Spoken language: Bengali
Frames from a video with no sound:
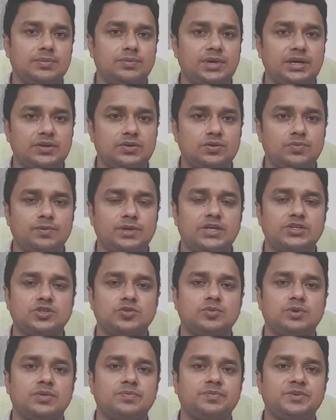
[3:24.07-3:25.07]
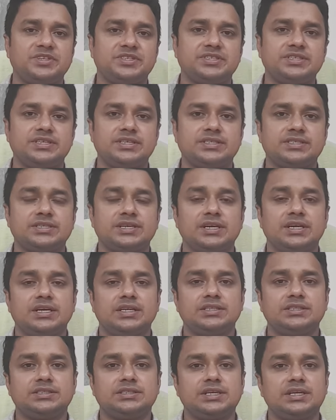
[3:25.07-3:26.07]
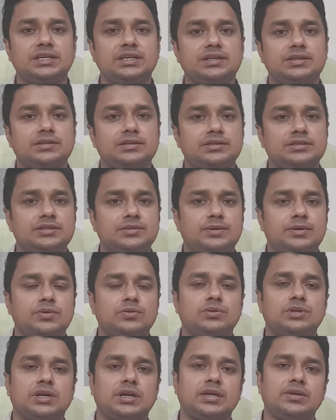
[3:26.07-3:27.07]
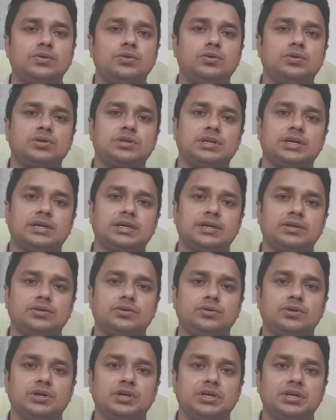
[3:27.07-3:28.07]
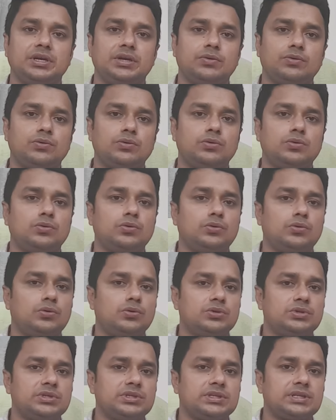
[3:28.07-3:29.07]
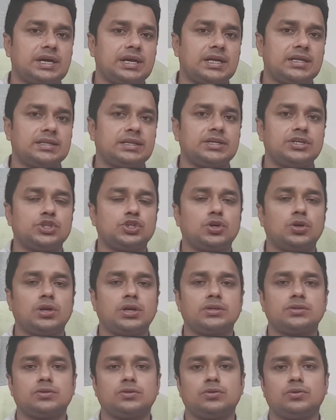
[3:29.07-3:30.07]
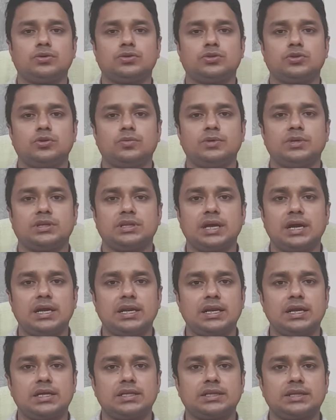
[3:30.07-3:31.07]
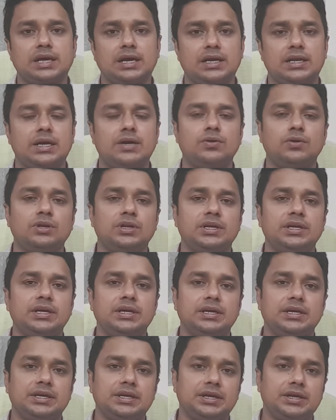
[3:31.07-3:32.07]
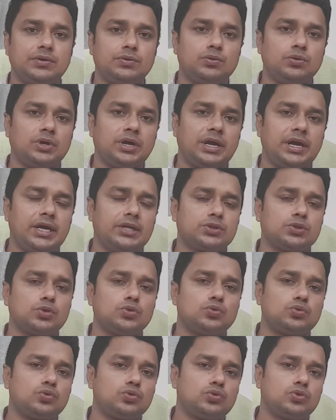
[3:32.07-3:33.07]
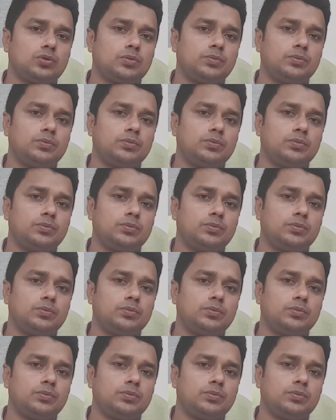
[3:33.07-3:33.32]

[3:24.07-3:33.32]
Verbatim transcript: মাইক্রোপ্লাজমা পিসিস যে জীবাণু দ্বারাই হোক না কেন এগুলো অতি তাড়াতাড়ি শনাক্ত করতে হবে তা না তা না হলে এগুলো এত দ্রুত